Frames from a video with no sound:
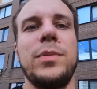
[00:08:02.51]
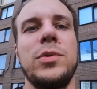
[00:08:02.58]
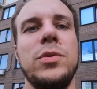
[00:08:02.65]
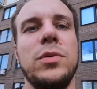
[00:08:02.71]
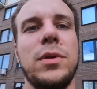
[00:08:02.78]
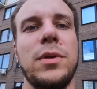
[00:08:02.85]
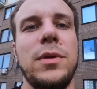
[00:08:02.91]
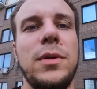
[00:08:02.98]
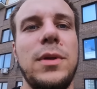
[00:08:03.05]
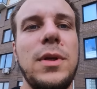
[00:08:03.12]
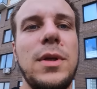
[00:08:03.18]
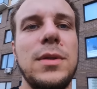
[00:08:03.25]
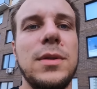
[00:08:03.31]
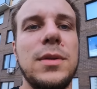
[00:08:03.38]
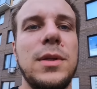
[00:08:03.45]
абсурд, и
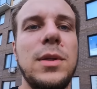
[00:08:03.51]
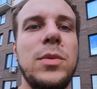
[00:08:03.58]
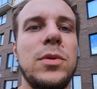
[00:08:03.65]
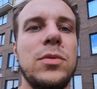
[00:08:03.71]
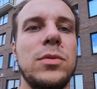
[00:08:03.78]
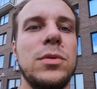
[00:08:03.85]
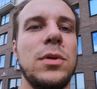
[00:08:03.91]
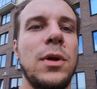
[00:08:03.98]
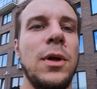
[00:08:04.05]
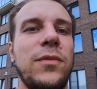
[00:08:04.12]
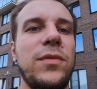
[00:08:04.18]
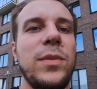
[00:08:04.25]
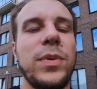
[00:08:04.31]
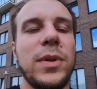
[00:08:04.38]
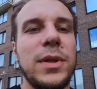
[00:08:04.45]
ездить с ними нужно.
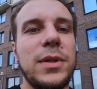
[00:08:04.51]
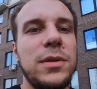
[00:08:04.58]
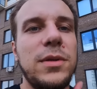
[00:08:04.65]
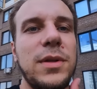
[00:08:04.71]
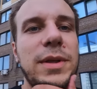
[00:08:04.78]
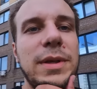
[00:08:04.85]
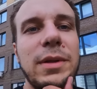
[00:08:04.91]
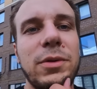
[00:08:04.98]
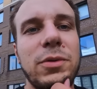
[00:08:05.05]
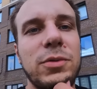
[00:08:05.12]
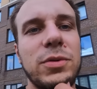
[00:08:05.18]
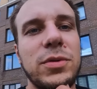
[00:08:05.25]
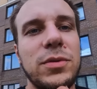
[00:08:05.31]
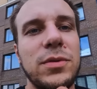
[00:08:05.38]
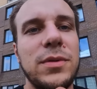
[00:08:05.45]
Вы платите
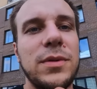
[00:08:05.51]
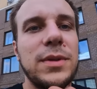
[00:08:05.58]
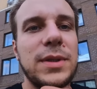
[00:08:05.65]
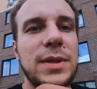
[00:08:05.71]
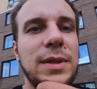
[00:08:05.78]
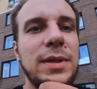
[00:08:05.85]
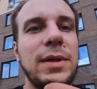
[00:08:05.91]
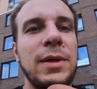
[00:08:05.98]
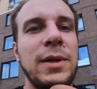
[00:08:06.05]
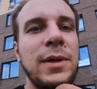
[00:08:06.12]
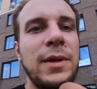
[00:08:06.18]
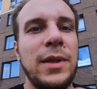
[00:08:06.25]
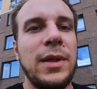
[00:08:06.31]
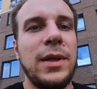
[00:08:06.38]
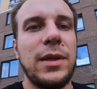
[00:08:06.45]
Яндексу за
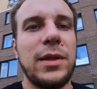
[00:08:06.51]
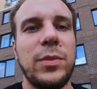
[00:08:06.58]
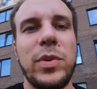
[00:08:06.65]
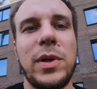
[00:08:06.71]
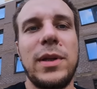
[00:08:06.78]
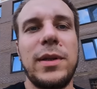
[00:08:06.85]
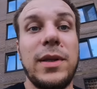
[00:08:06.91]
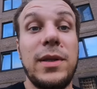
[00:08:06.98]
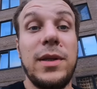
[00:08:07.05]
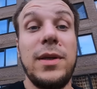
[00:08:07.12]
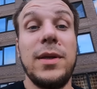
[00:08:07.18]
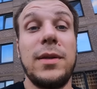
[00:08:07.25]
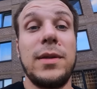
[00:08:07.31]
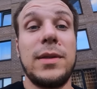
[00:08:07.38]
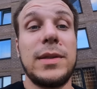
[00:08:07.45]
этот бренд, а не
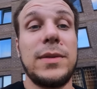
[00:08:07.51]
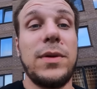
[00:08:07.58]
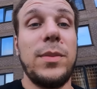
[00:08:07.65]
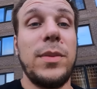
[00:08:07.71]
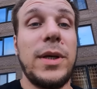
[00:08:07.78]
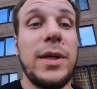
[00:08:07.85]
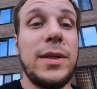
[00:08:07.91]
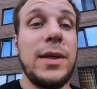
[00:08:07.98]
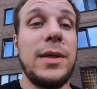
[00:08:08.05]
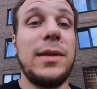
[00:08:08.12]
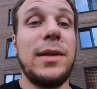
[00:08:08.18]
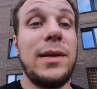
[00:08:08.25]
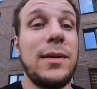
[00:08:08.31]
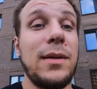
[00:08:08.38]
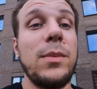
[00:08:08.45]
Яндекс вам, хотя
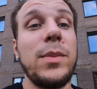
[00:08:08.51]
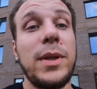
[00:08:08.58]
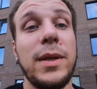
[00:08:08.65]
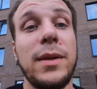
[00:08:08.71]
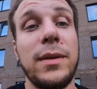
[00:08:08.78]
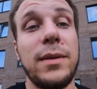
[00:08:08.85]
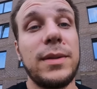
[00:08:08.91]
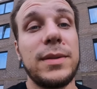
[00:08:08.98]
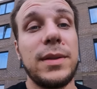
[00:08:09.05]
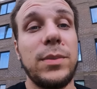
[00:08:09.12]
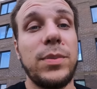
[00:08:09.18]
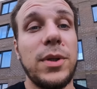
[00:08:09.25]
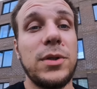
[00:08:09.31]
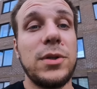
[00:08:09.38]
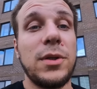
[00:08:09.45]
это реклама Яндекса,
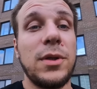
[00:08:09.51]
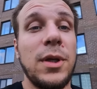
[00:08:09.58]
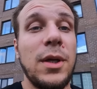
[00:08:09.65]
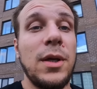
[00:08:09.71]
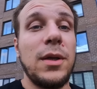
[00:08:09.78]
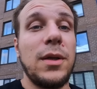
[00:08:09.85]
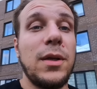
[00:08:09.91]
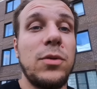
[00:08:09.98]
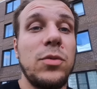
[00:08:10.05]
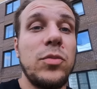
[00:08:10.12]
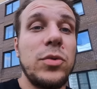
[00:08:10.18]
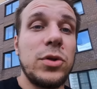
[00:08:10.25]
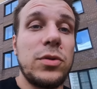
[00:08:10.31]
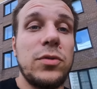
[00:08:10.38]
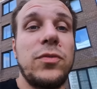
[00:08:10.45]
опять же. Я
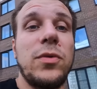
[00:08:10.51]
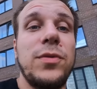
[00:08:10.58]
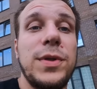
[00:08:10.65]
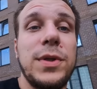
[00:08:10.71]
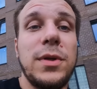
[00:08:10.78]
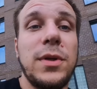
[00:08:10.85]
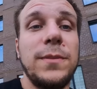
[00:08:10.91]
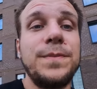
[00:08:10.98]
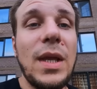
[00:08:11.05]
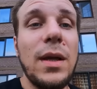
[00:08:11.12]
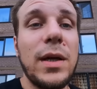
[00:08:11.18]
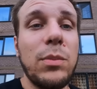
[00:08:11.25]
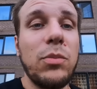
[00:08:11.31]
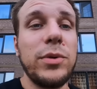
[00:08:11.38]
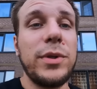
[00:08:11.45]
думаю, что в офисе
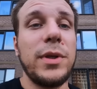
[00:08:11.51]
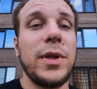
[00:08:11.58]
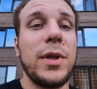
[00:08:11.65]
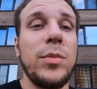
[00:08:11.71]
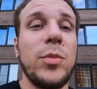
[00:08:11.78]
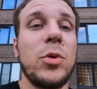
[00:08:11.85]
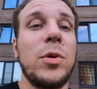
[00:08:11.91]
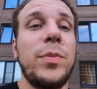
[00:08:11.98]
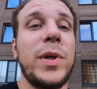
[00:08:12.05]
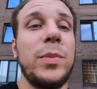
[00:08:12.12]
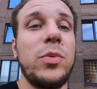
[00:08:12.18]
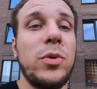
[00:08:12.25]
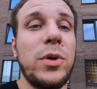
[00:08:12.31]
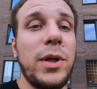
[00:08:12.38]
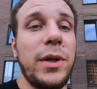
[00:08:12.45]
работники немного
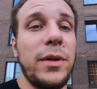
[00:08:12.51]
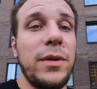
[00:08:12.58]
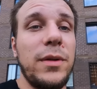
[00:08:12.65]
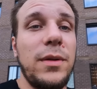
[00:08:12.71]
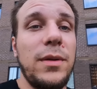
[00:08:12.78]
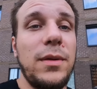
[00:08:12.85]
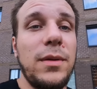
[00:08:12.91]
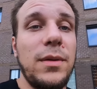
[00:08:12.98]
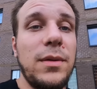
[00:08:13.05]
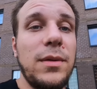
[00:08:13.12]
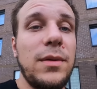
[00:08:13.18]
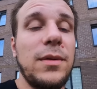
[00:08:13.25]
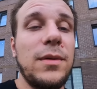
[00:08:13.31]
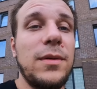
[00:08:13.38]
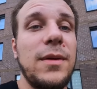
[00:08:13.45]
припухли, и
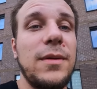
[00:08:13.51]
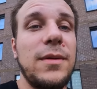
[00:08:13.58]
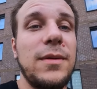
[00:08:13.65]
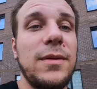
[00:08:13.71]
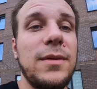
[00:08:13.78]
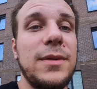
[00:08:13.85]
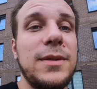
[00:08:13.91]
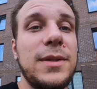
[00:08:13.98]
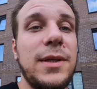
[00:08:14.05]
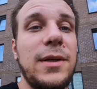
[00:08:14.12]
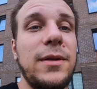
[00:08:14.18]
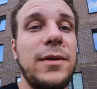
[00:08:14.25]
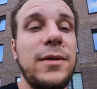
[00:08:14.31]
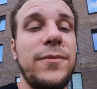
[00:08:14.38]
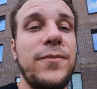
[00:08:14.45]
Э,
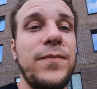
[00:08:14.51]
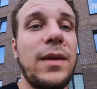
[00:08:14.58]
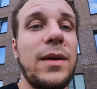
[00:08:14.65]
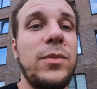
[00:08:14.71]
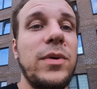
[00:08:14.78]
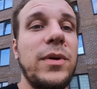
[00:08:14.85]
стали как